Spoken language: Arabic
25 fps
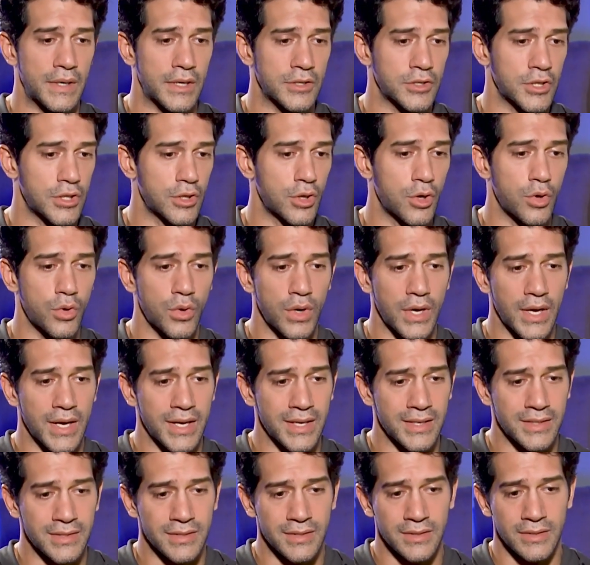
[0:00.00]
عشان هو
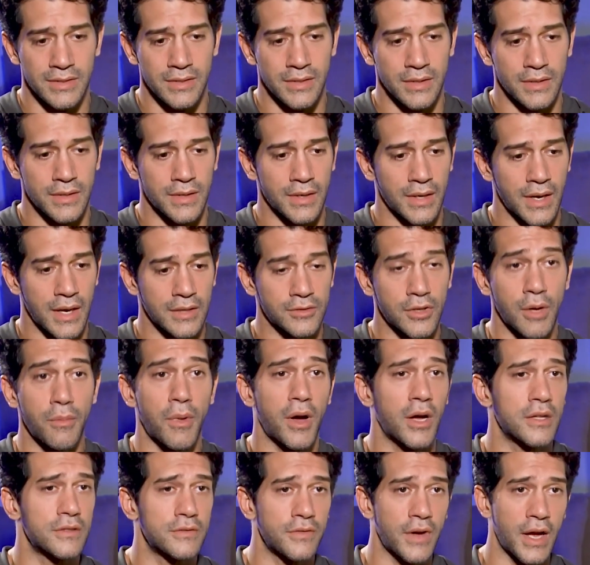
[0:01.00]
عايز آه،
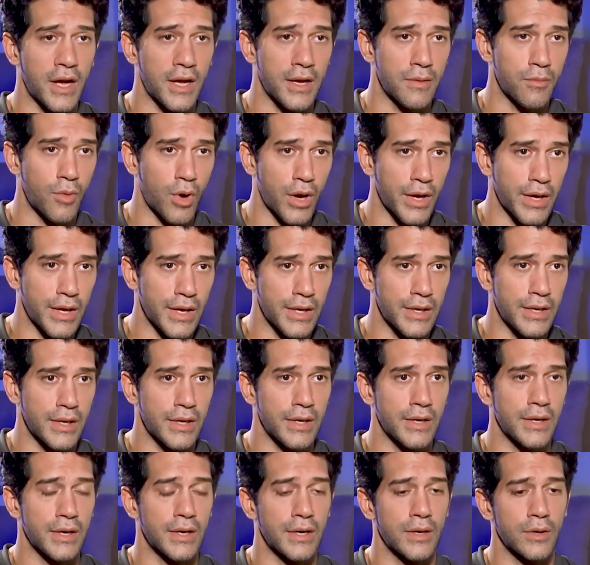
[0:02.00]
طمعان في حاجه معينه
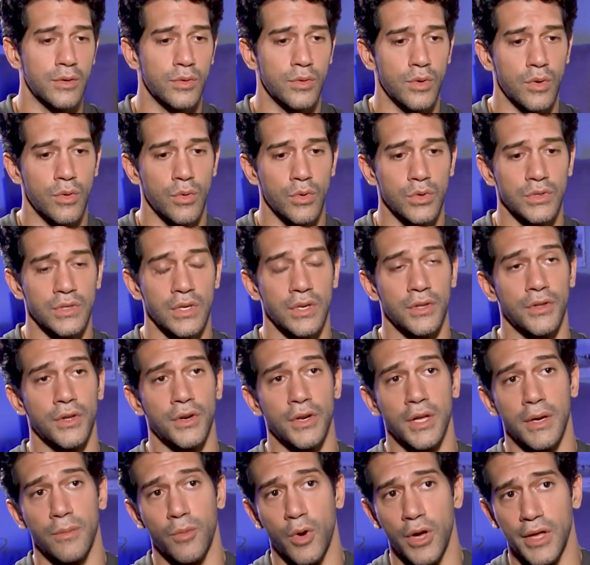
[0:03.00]
او هو وصل
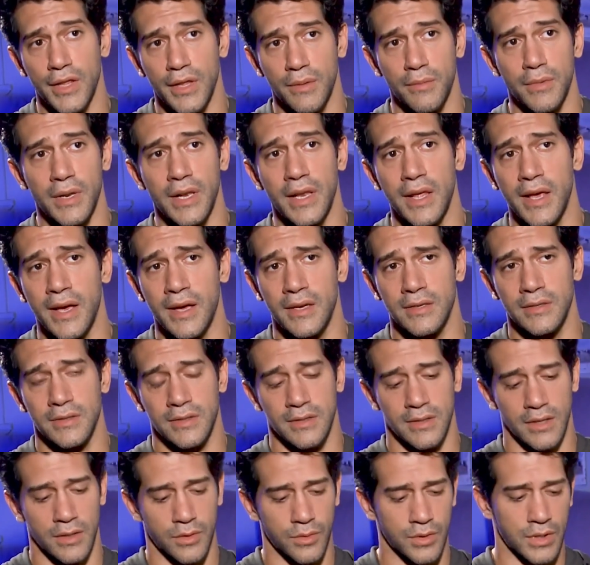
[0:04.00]
لدرجه معينه من
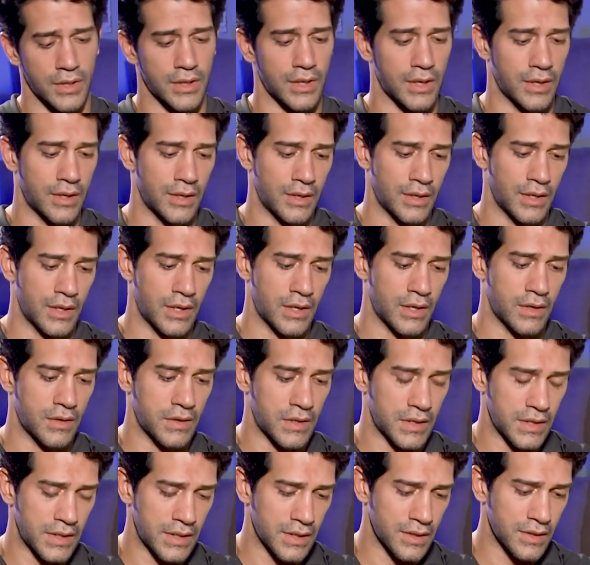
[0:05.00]
الياس او كده
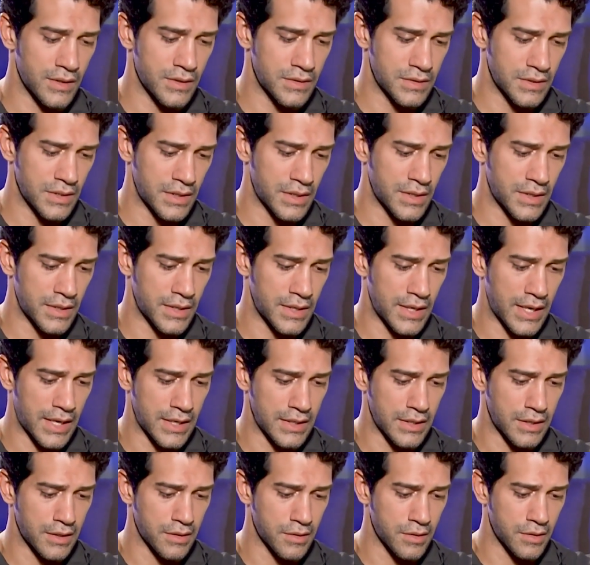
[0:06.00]
هي قصه
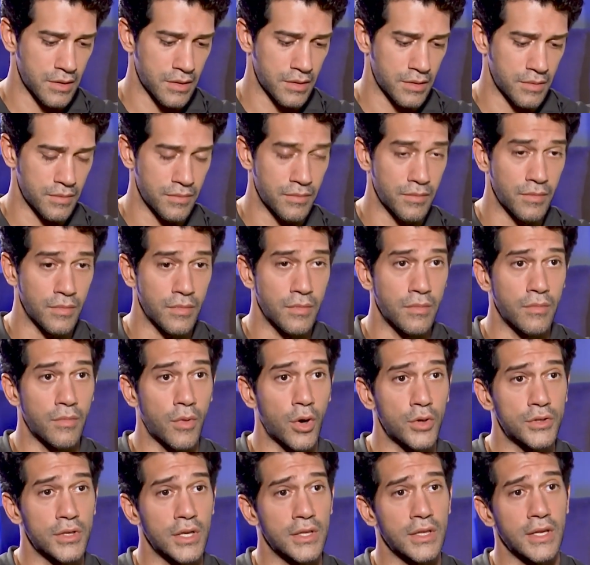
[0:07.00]
يعني
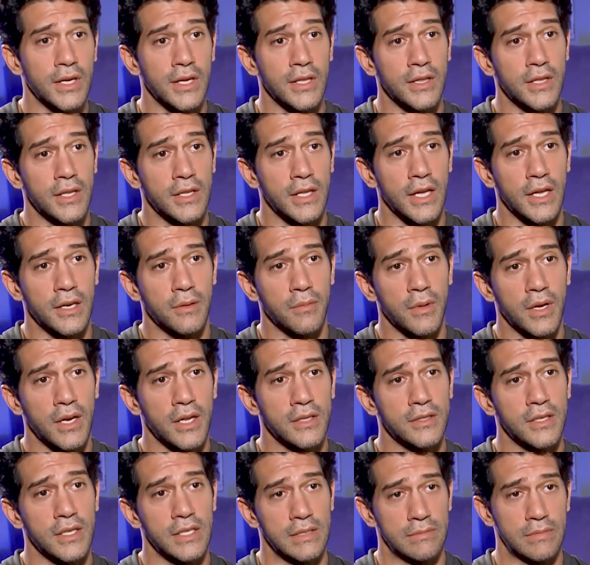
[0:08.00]
معتاده جدا يعني بقى
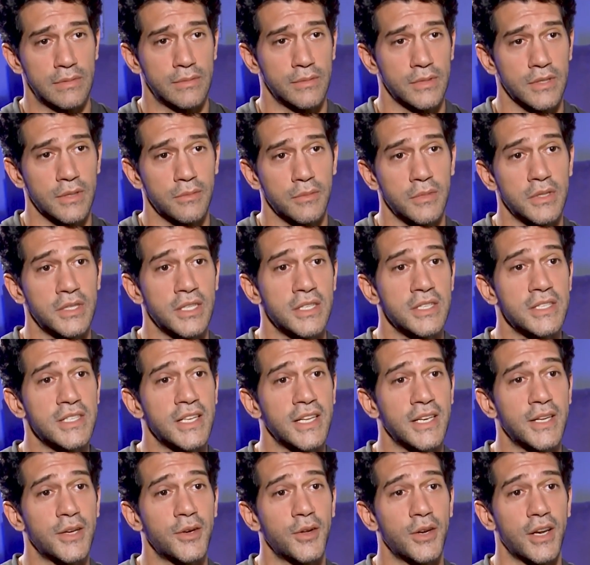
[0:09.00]
لها تقريبا مثلا 200
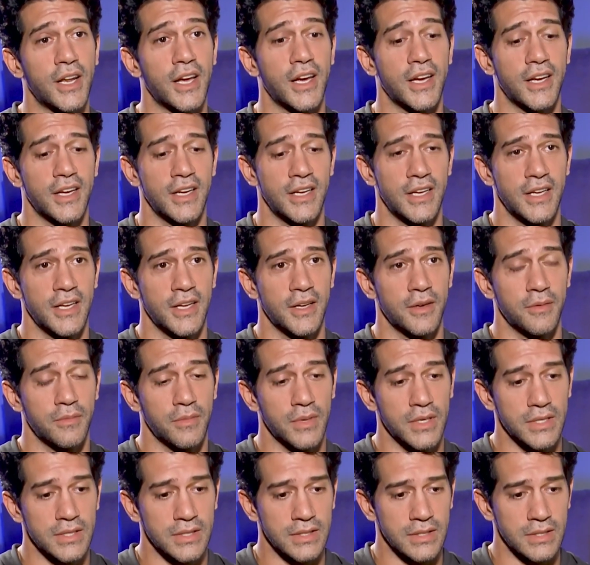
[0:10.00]
سنه ولا حاجه
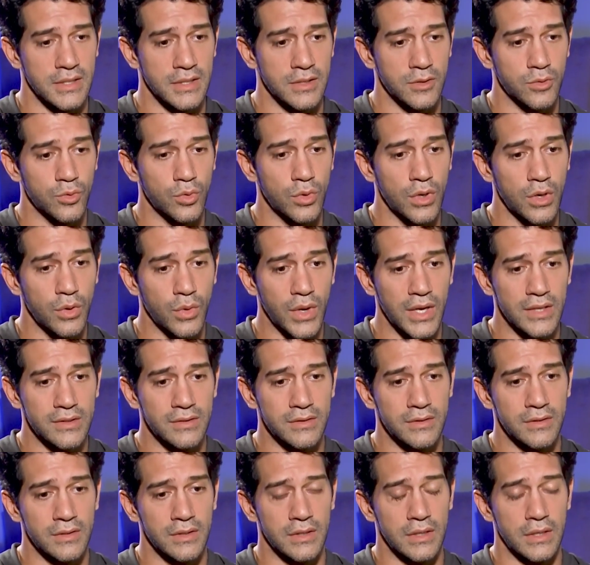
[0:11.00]
بس طول
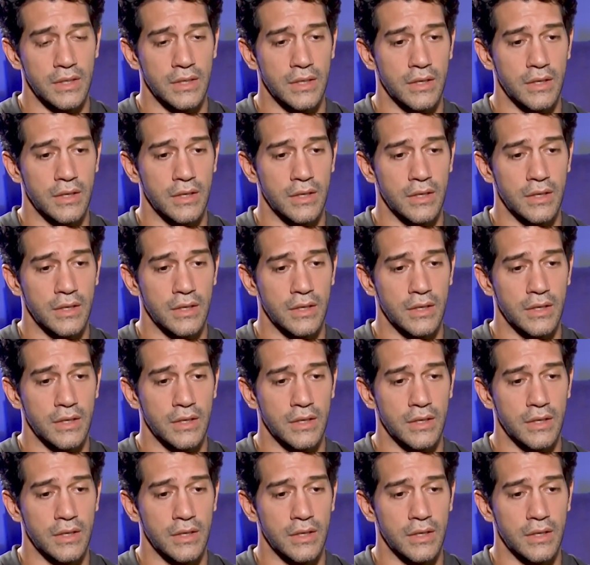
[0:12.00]
الوقت